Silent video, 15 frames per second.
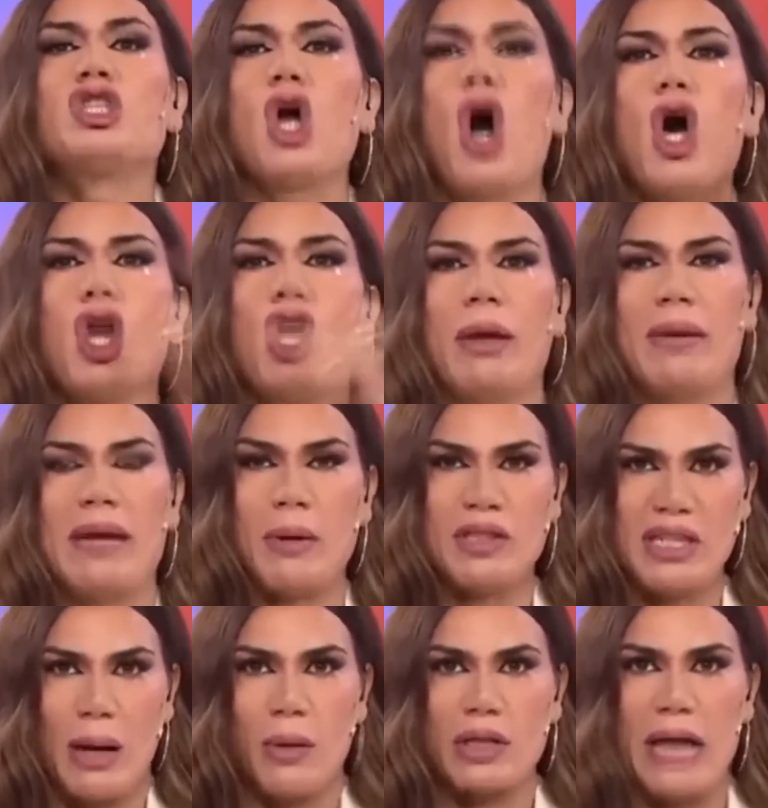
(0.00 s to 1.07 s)
Todos
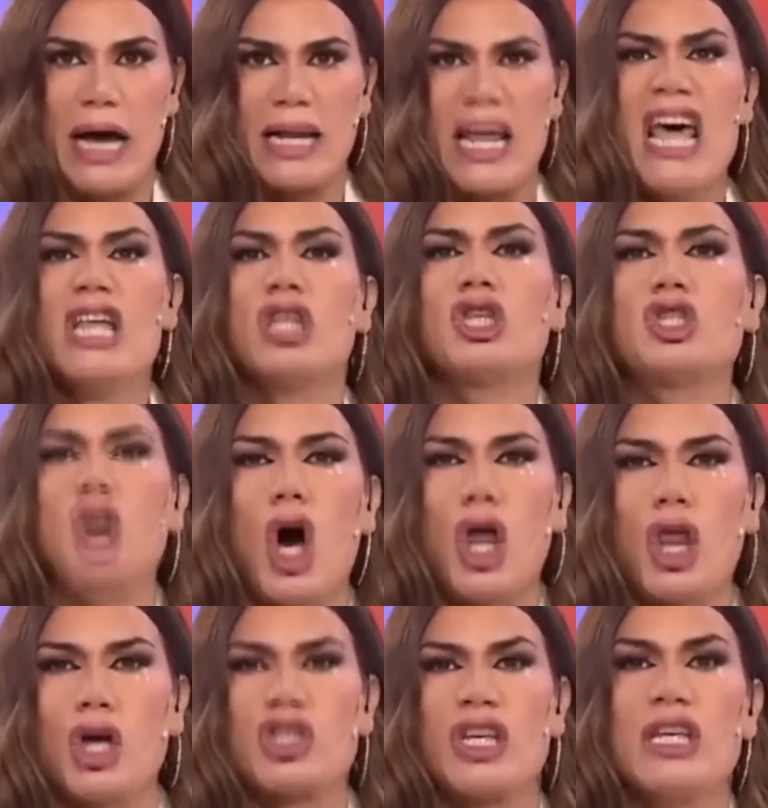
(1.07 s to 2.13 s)
deberíamos ir a votar.
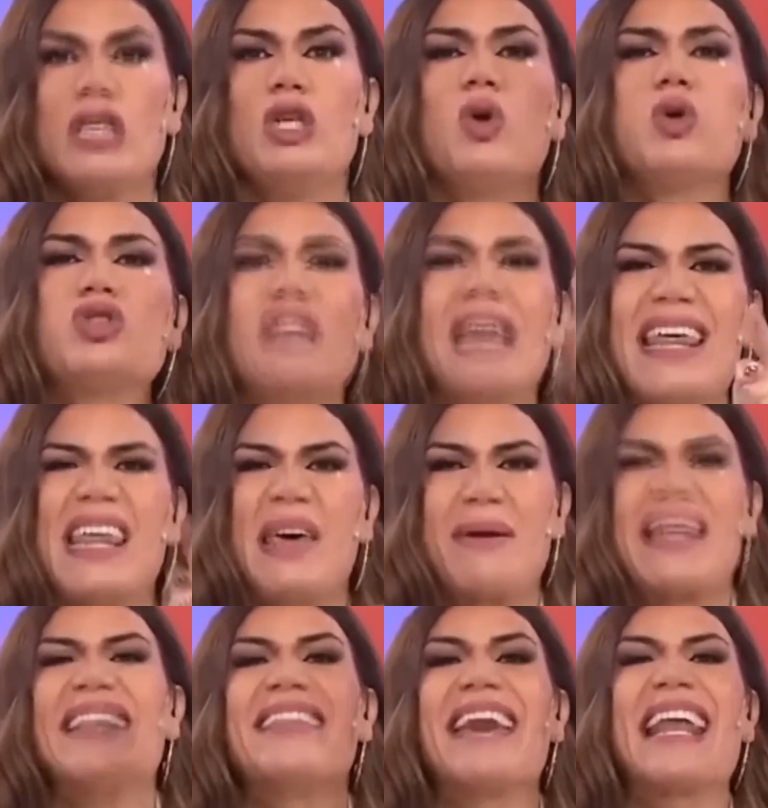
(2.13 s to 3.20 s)
Todos. Y ustedes
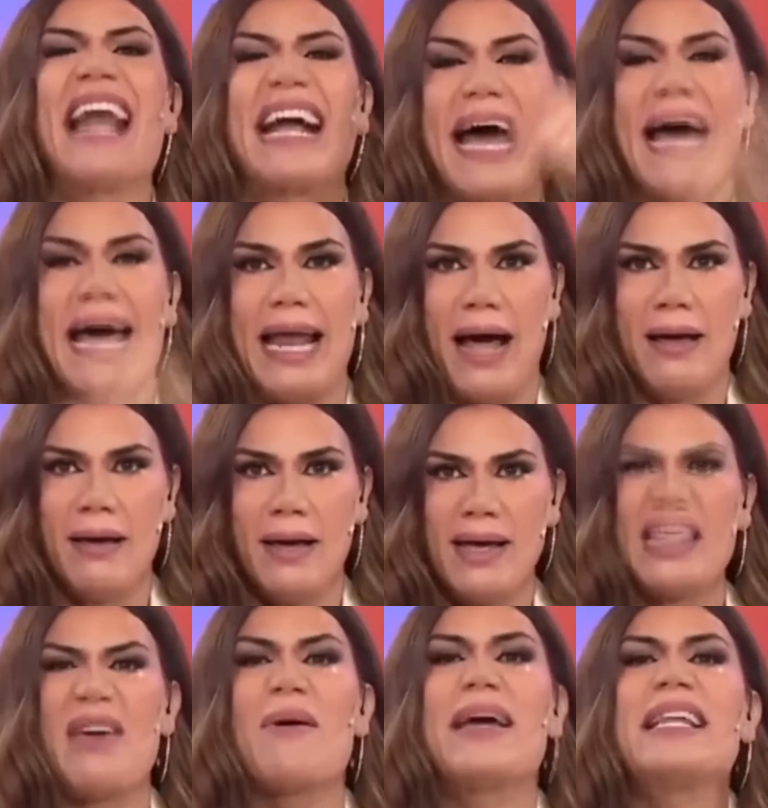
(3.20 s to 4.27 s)
deberían dar la cara.
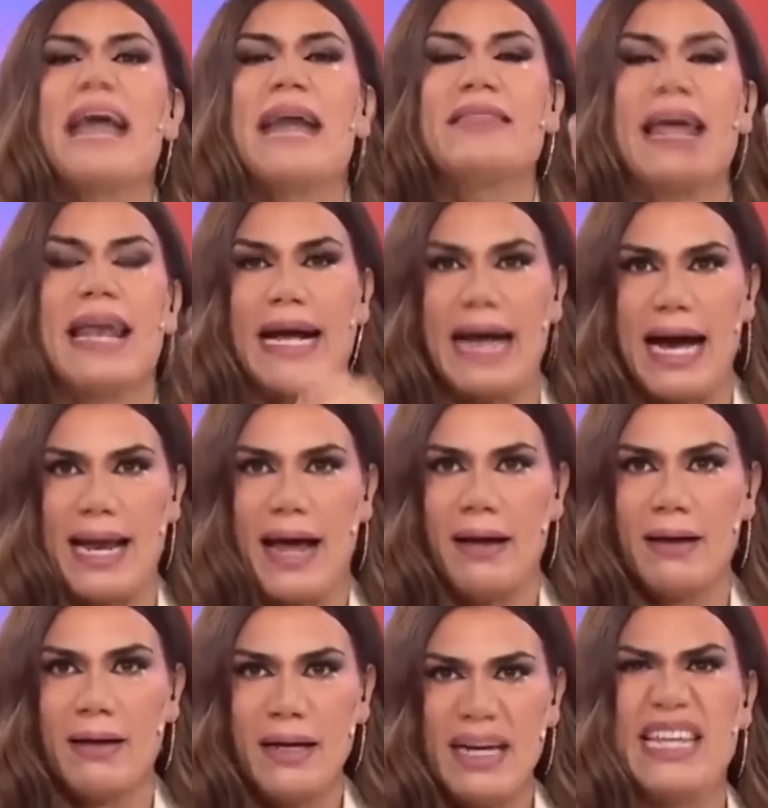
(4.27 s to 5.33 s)
Deberían dar la
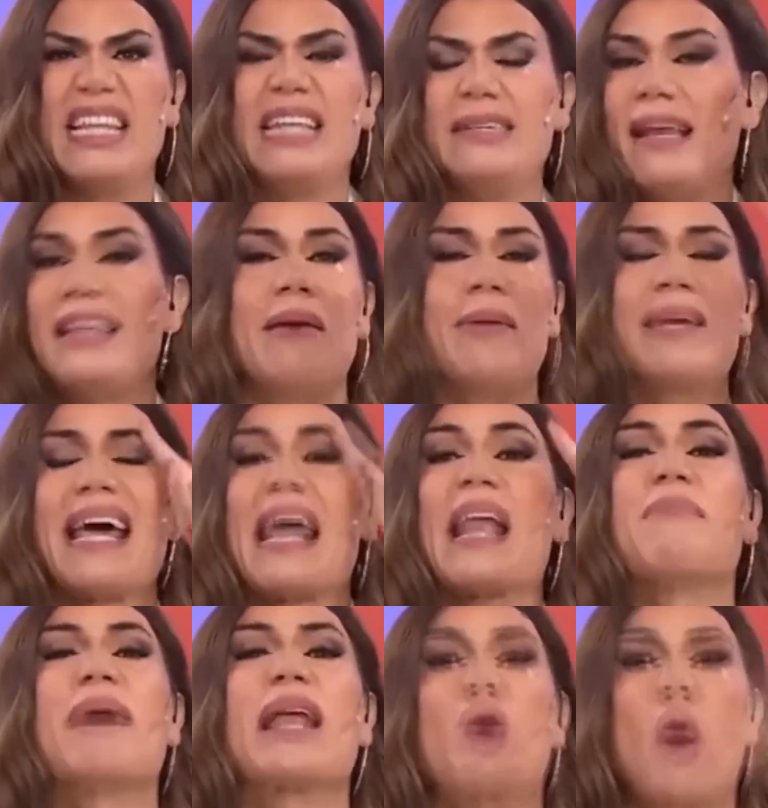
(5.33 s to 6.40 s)
cara. Y les debería
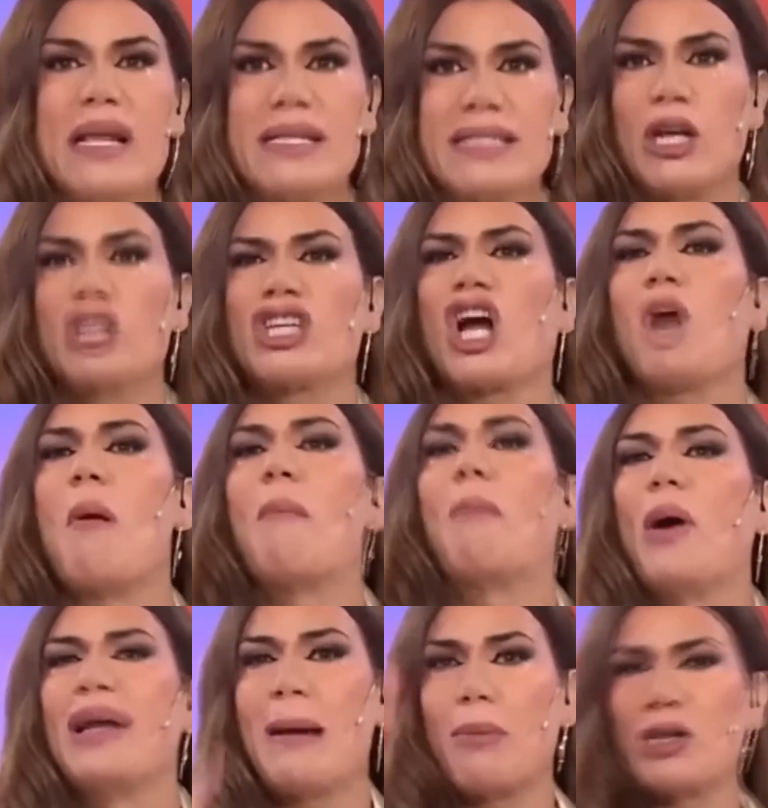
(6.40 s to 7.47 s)
dar vergüenza. No sé cómo
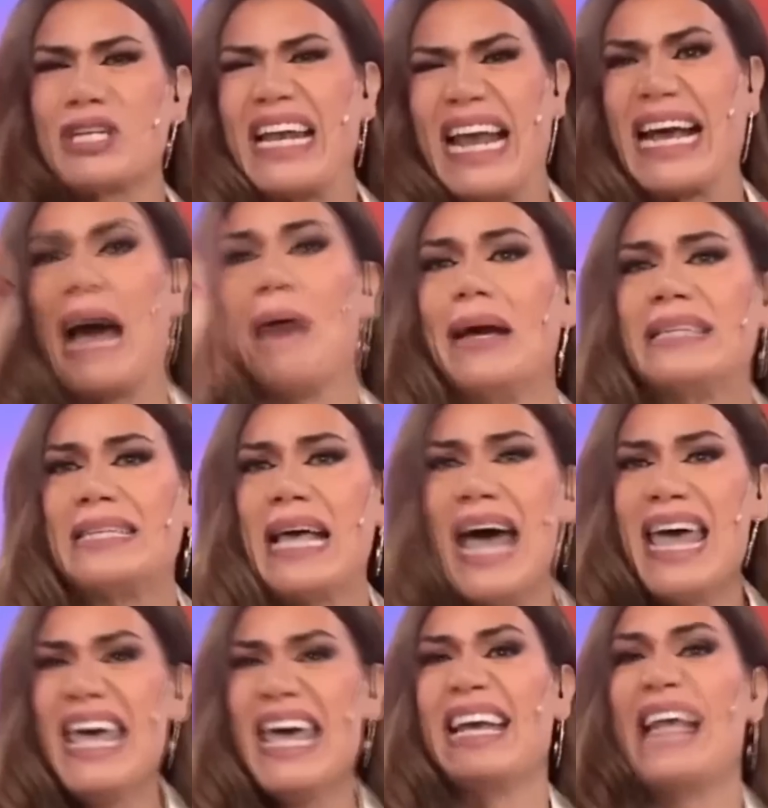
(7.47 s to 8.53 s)
pueden apoyar la cabeza
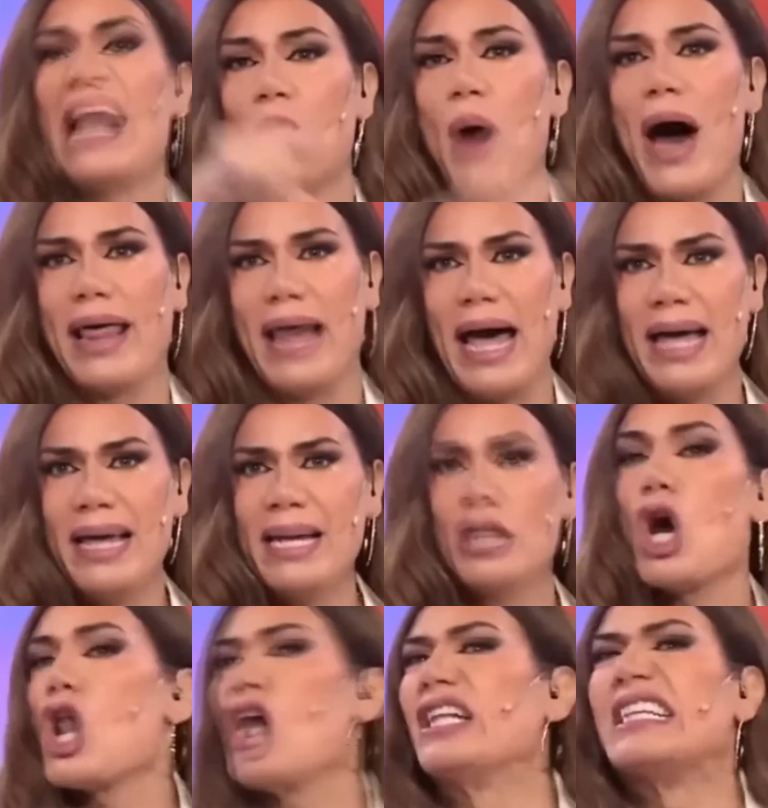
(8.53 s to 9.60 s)
en la almohada.
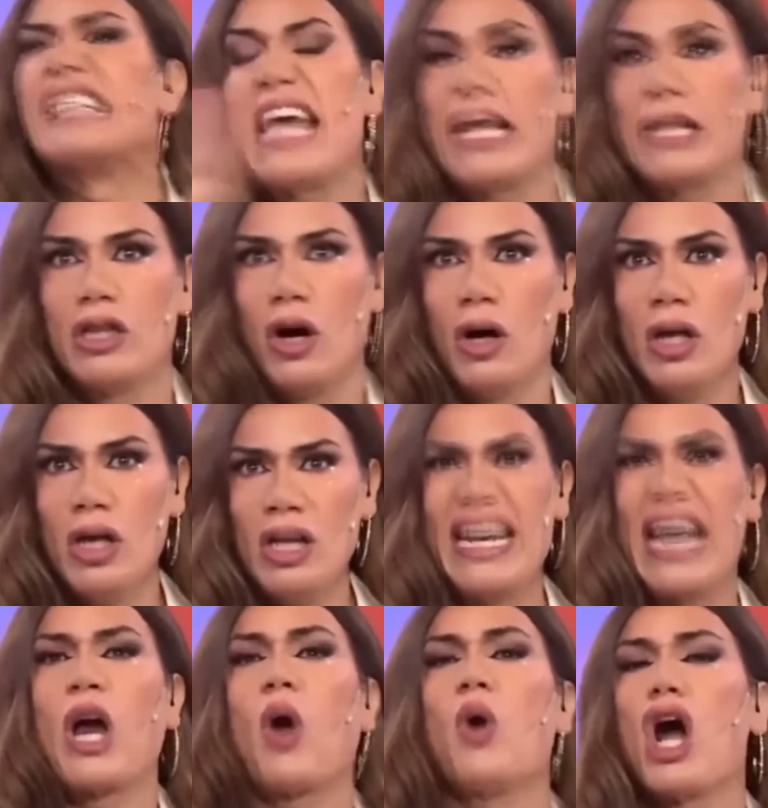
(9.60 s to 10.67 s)
No lo entiendo.
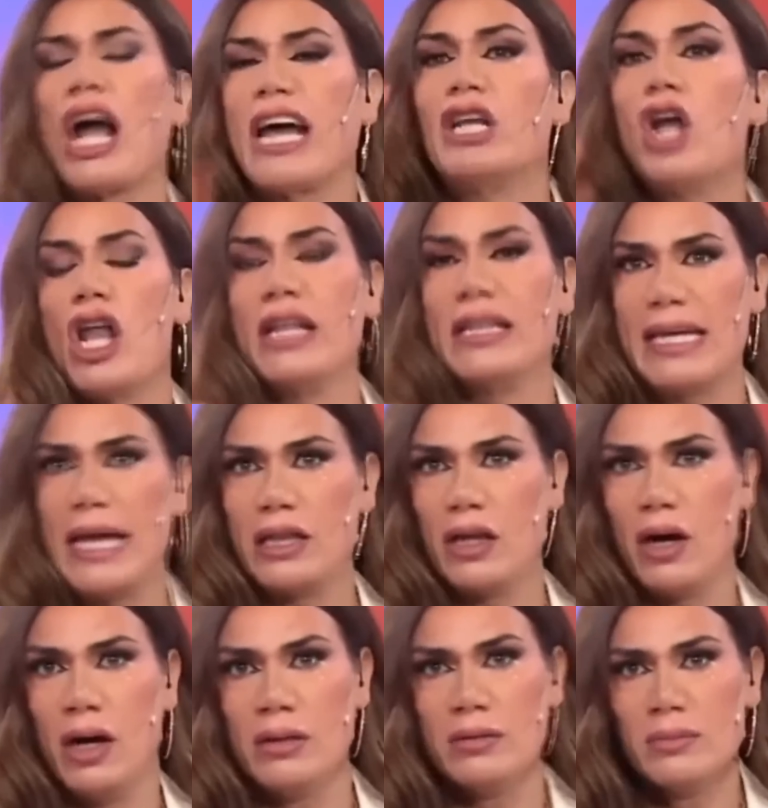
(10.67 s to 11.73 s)
Les juro que no lo
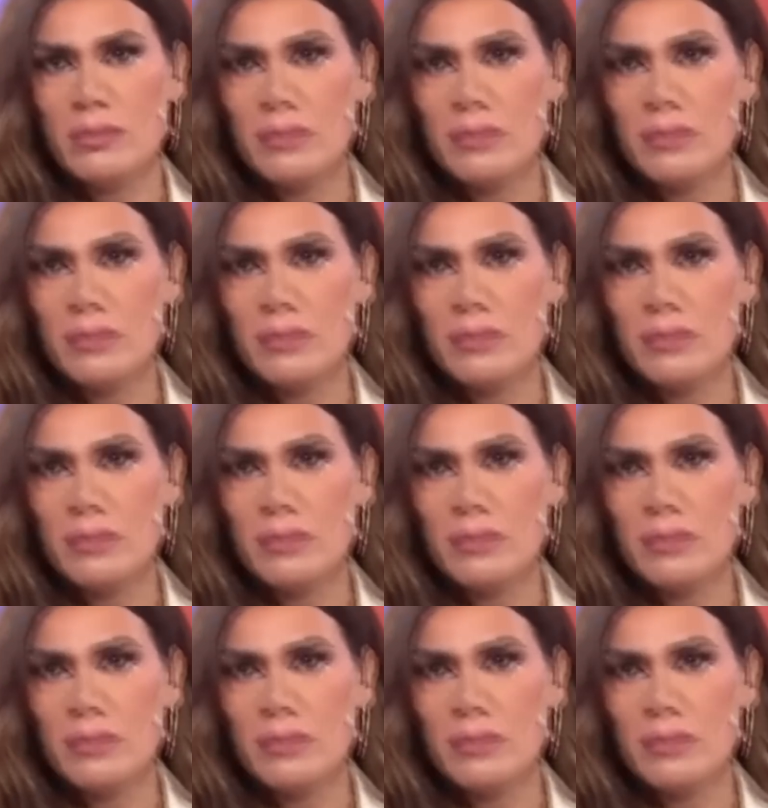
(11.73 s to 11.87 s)
entiendo.